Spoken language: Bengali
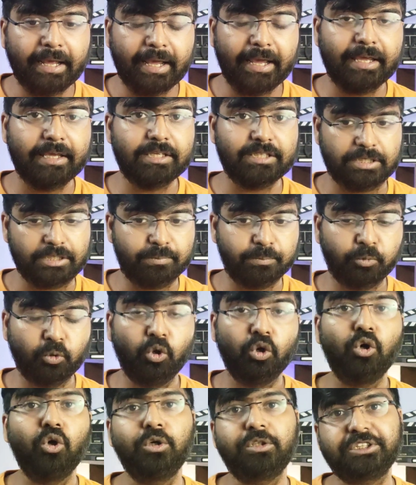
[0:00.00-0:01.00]
এই
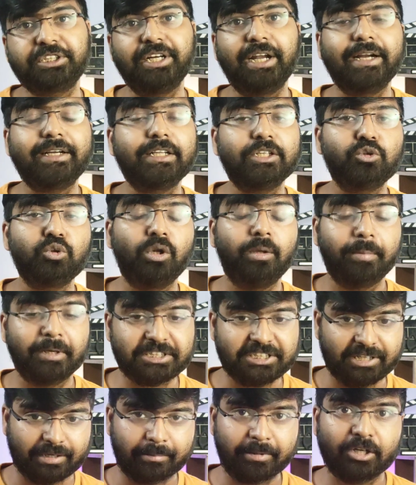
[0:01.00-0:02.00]
পুরো ট্রেলারটা জুড়ে বা
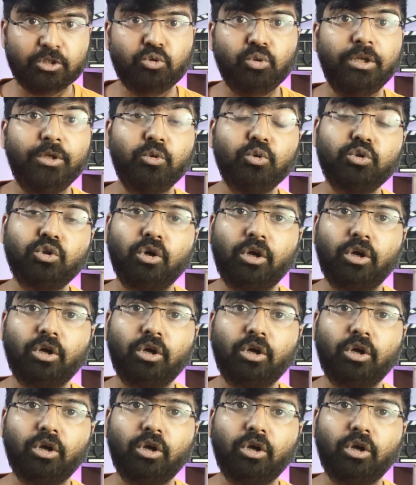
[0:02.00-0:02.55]
সিনেমাটা জুড়ে ইউজ